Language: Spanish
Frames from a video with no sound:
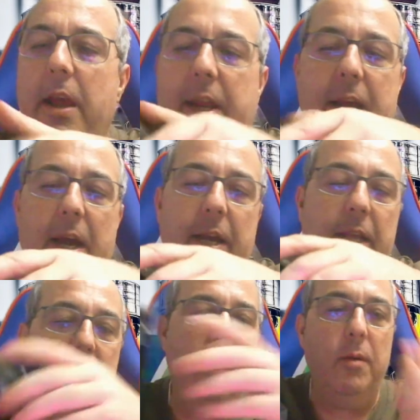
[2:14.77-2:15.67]
Y nada,
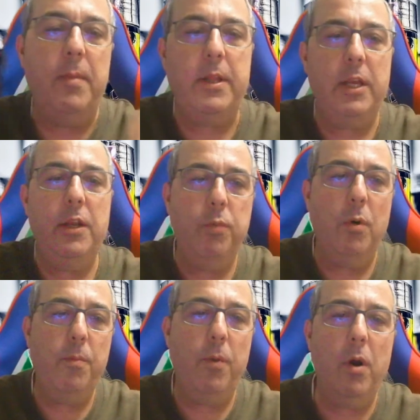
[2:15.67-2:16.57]
gente, lo metéis,
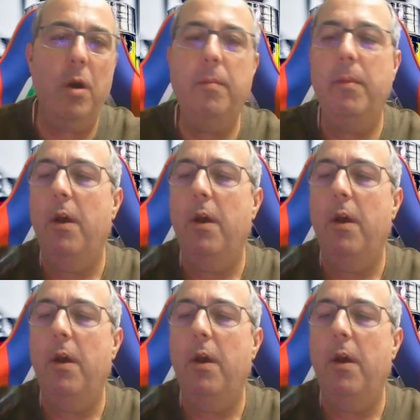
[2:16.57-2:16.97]
por pum,